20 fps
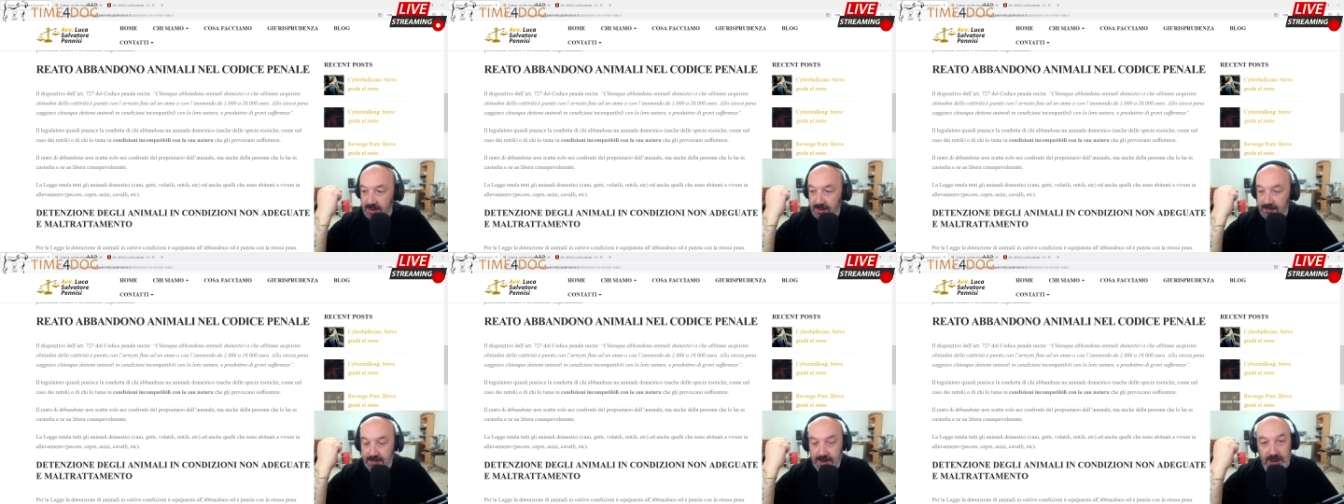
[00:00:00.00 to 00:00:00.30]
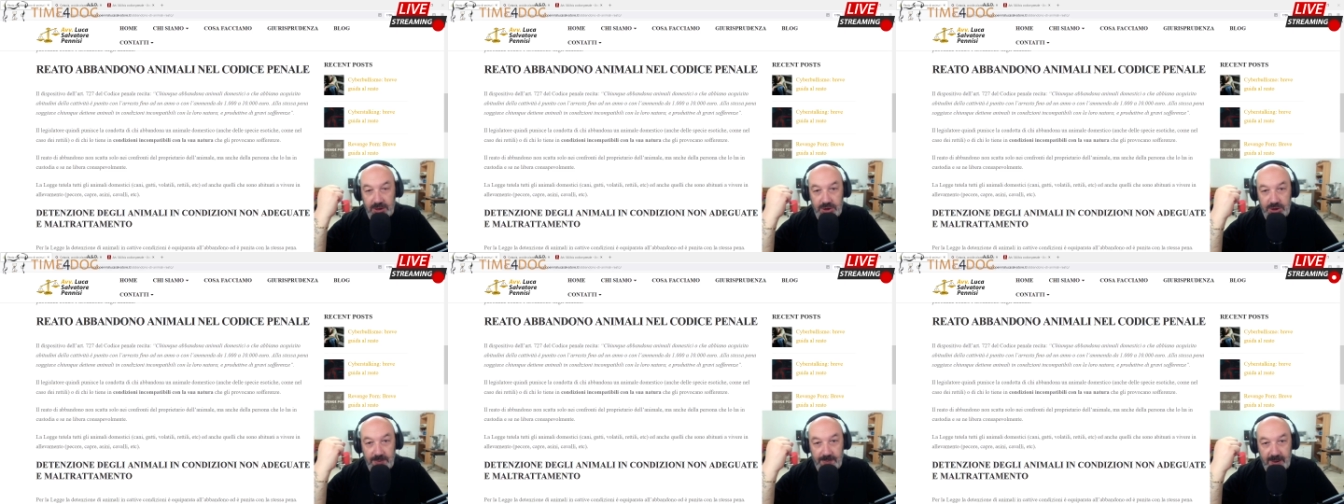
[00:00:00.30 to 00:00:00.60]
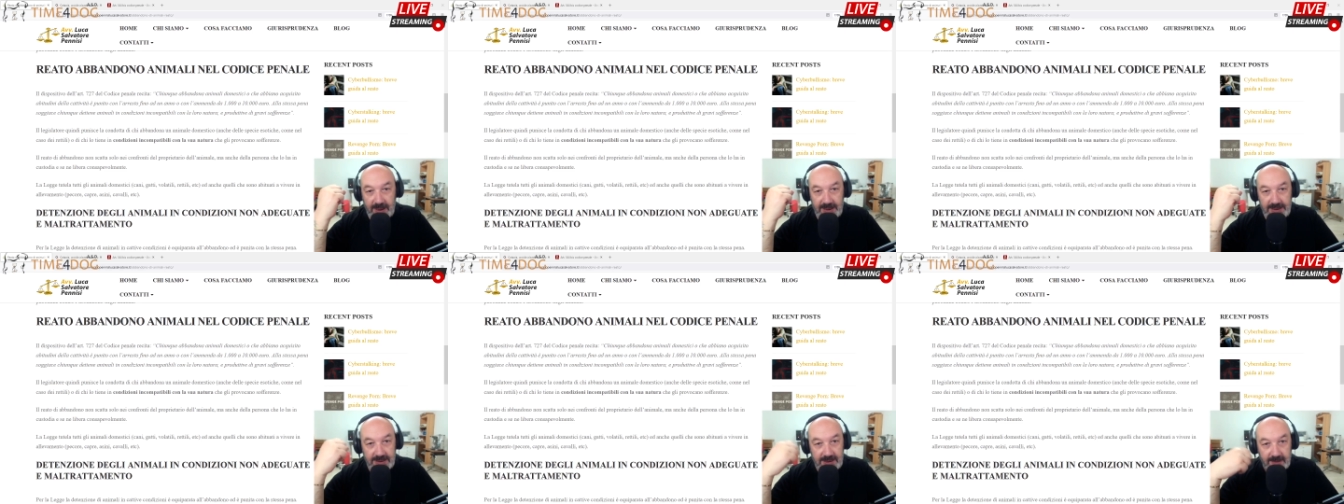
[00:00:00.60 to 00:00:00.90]

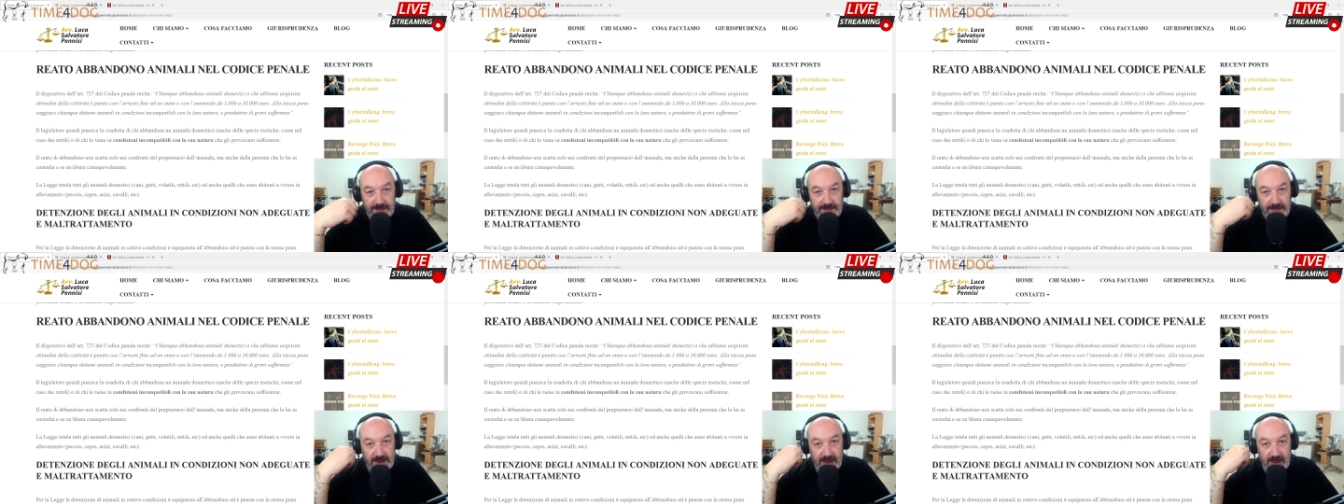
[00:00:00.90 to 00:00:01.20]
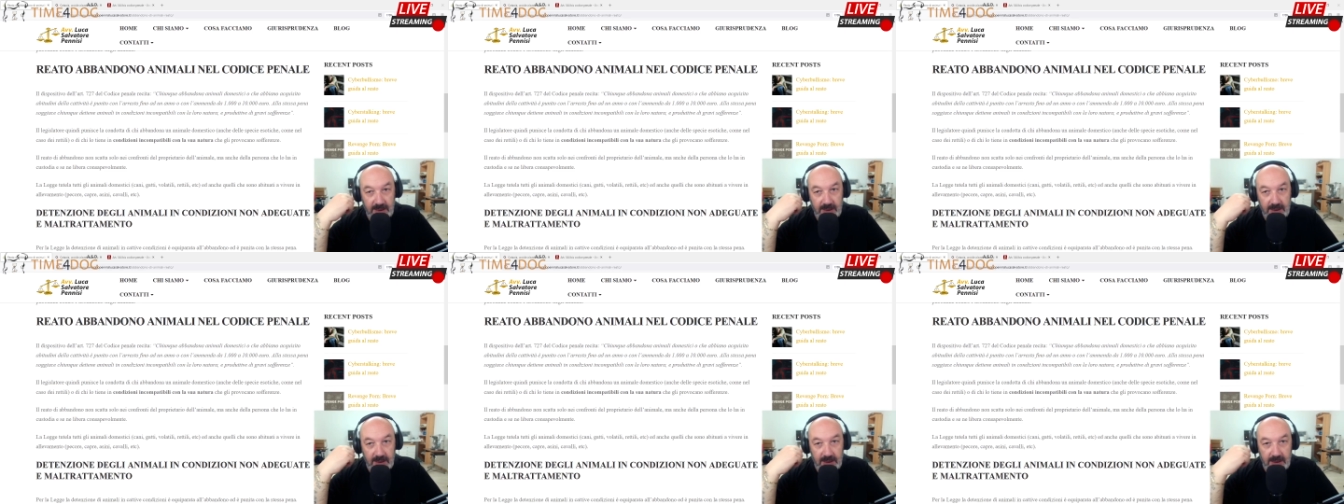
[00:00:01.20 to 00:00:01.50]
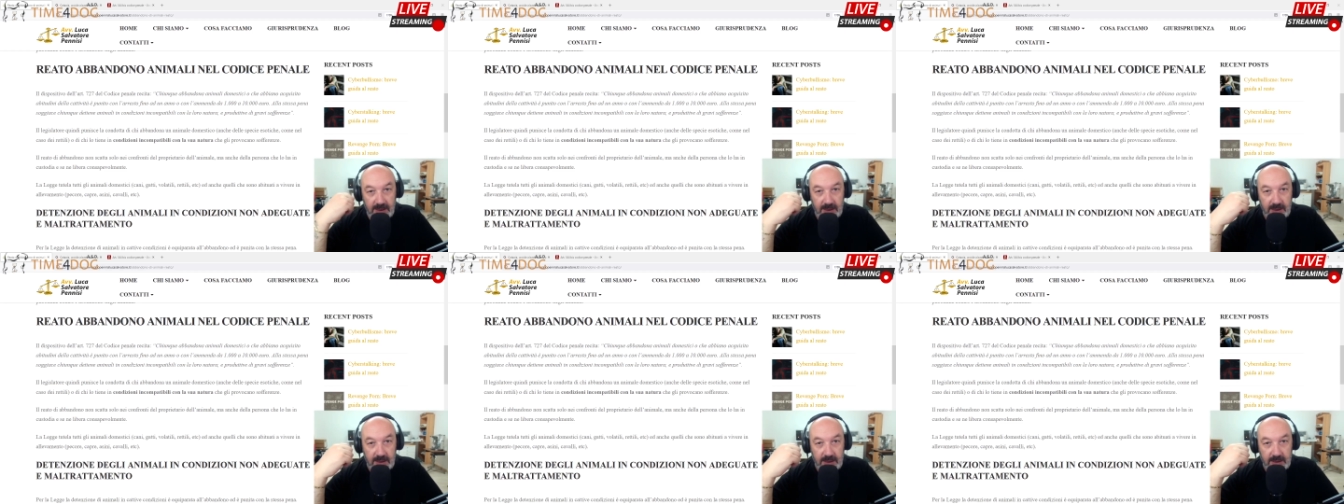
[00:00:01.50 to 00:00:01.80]
principessa
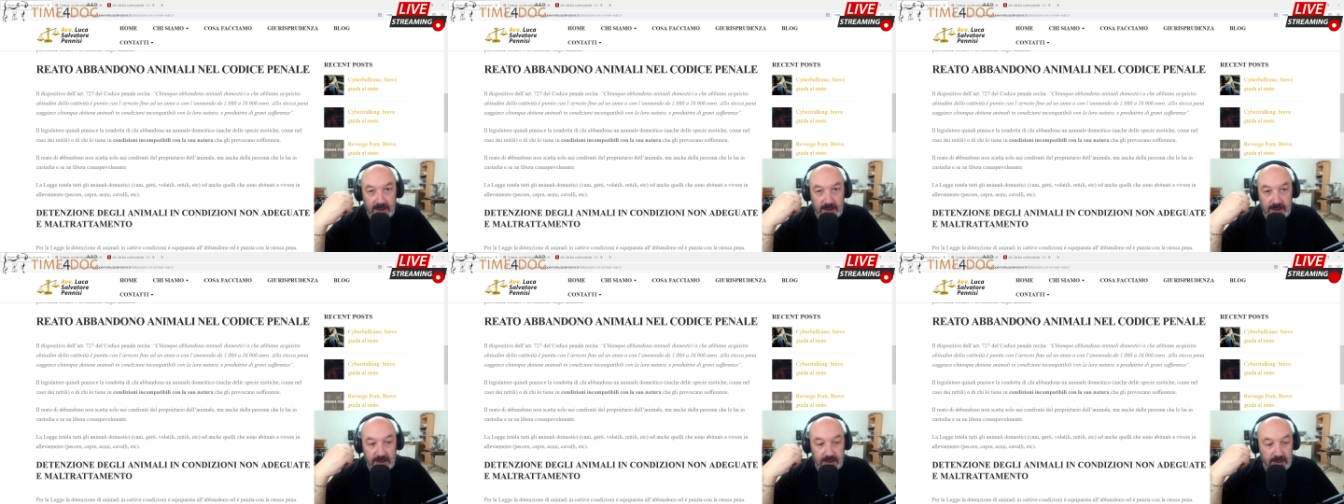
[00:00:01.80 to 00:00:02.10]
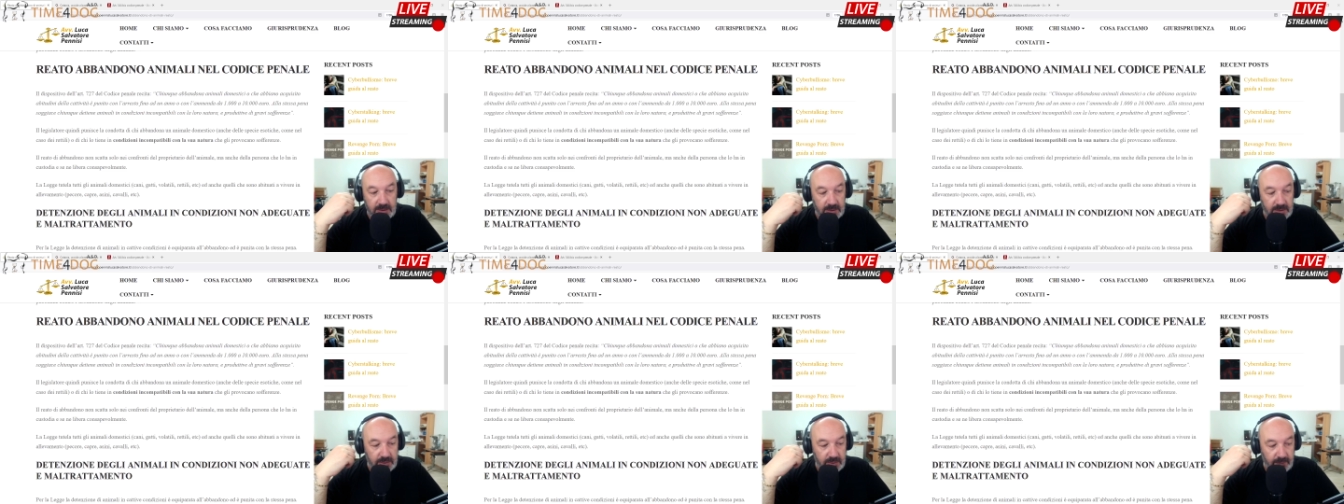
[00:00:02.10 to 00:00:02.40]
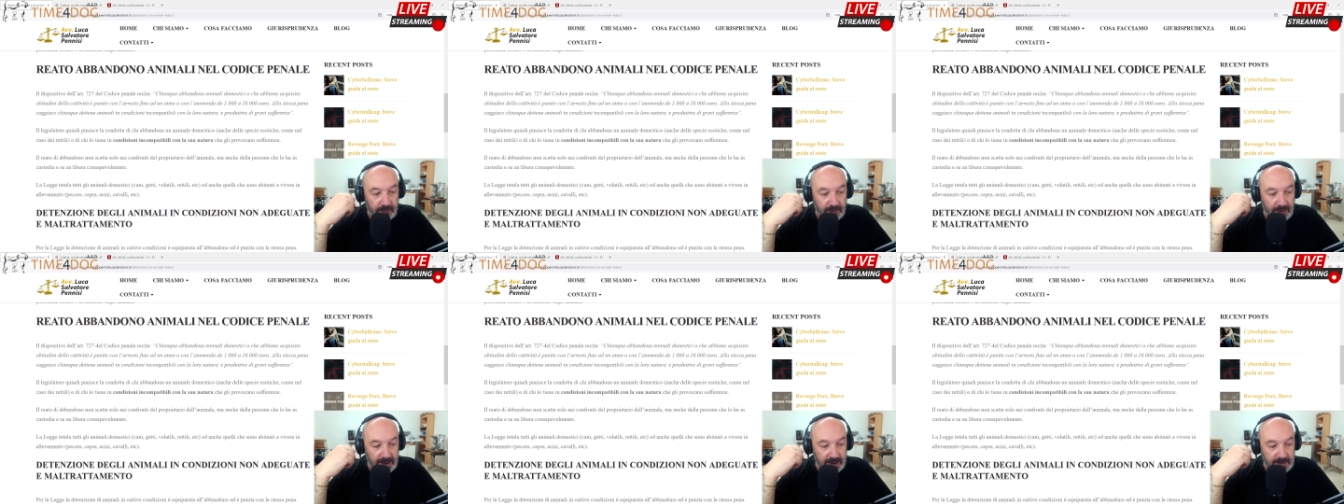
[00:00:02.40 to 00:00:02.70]
eh, su
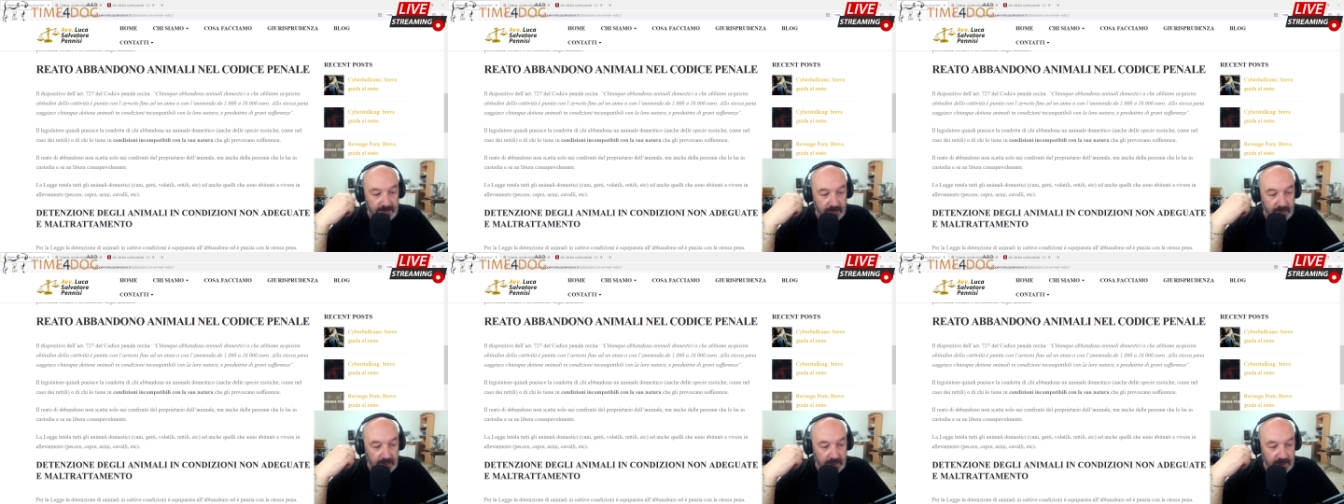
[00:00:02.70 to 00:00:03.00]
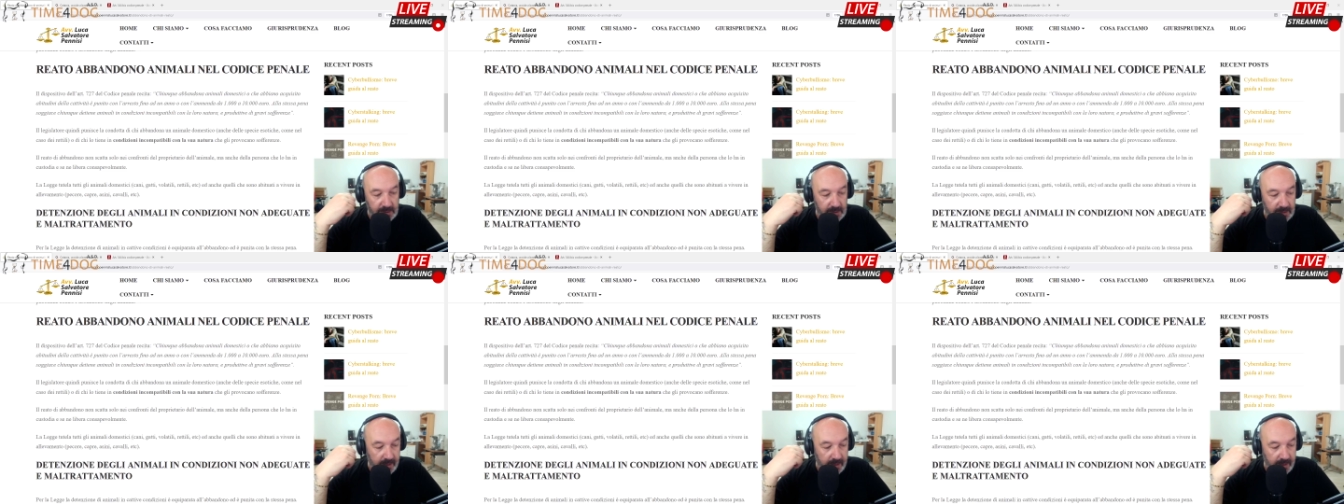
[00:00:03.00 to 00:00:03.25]
Facebook